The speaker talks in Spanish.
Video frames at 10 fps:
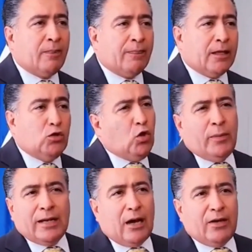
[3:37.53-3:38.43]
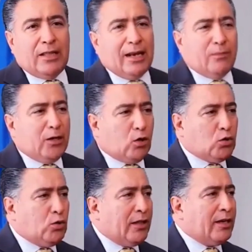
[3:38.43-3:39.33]
Déjame ahí abajo en los
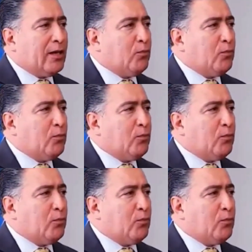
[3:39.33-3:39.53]
comentarios tu